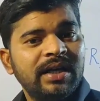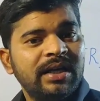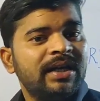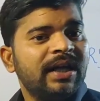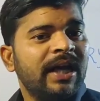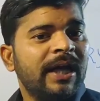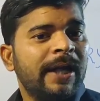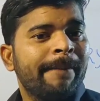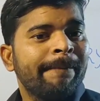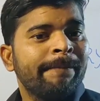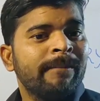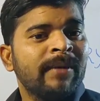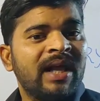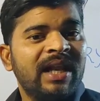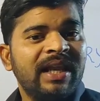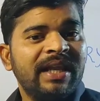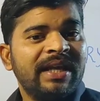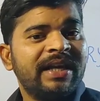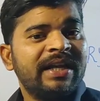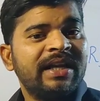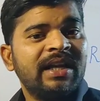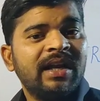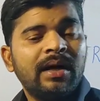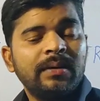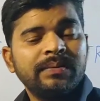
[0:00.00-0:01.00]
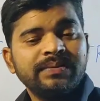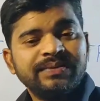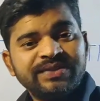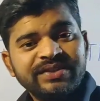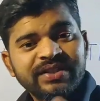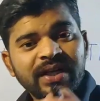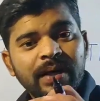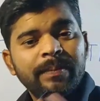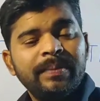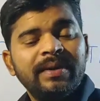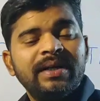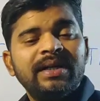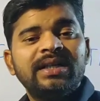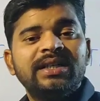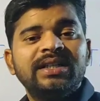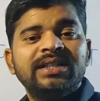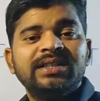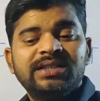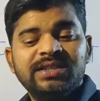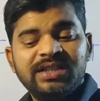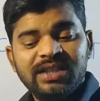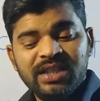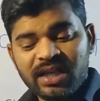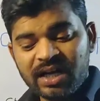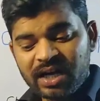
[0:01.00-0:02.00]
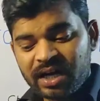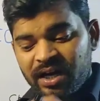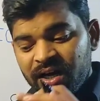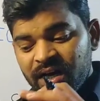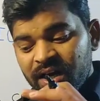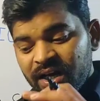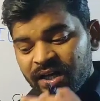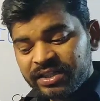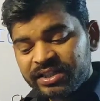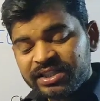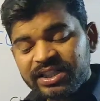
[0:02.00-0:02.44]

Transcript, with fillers: ठीक है लेकिन आप सब्र कीजिएगा